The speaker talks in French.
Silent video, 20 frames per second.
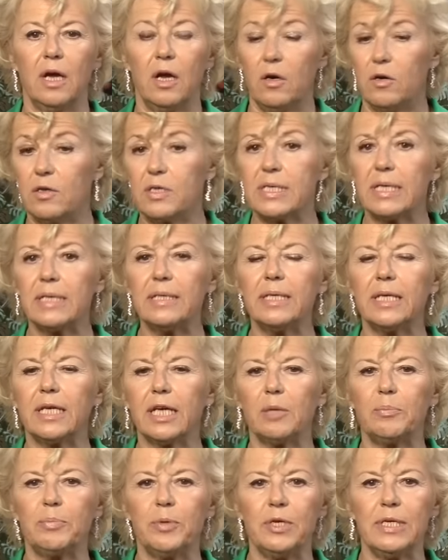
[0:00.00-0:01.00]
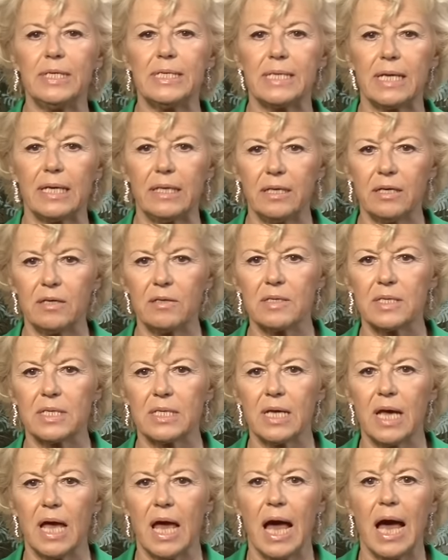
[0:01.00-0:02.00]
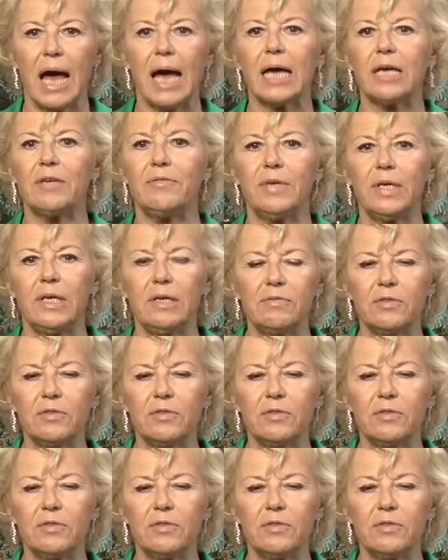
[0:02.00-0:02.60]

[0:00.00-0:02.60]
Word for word: Le syndicat de police Alliance a révélé